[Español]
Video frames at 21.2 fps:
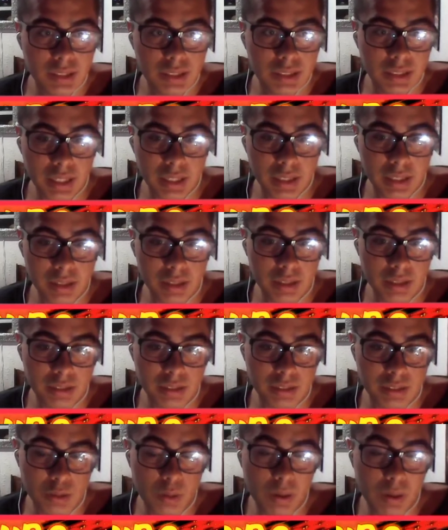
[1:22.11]
que
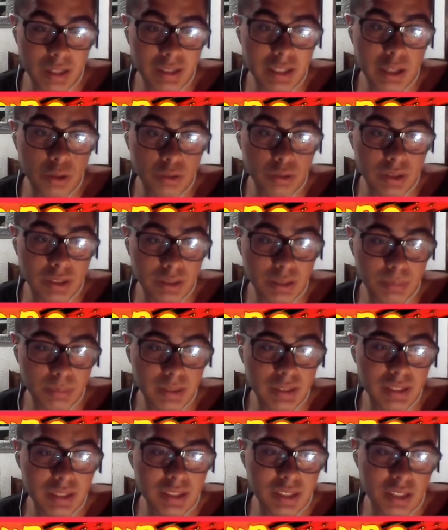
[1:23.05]
se lo harán la otra semana.